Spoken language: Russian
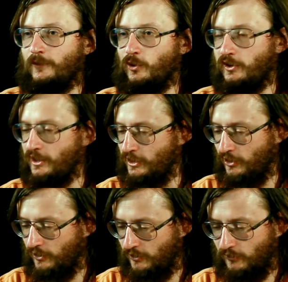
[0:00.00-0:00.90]
Ну вот,
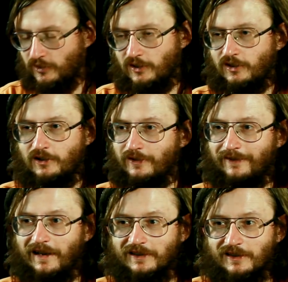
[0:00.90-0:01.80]
если вы не
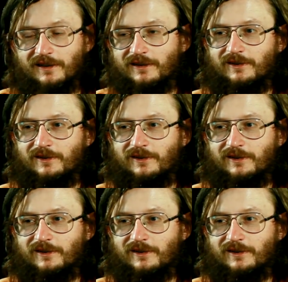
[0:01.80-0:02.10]
виноваты,